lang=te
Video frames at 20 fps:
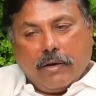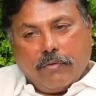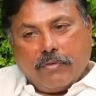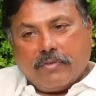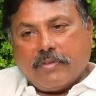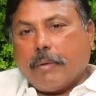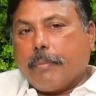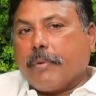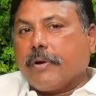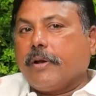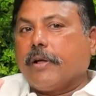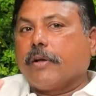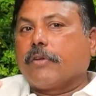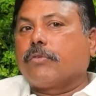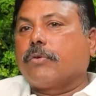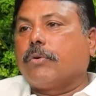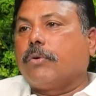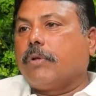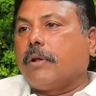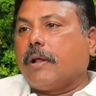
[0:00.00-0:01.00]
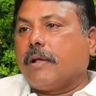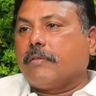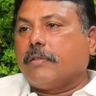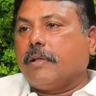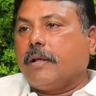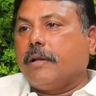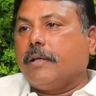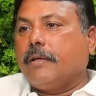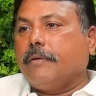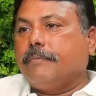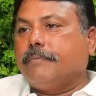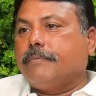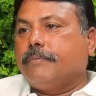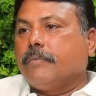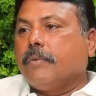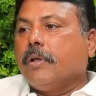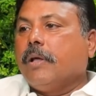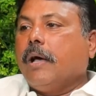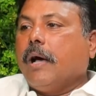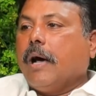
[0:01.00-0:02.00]
విశాఖపట్నం ఎగ్జిక్యూటివ్ రాజధాని
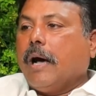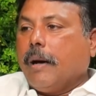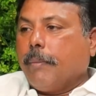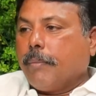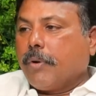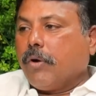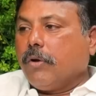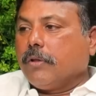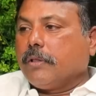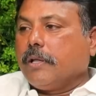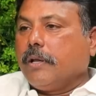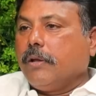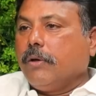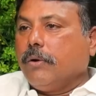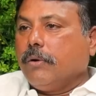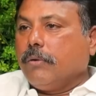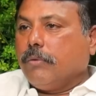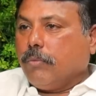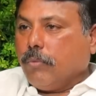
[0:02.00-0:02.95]
అమరావతిలో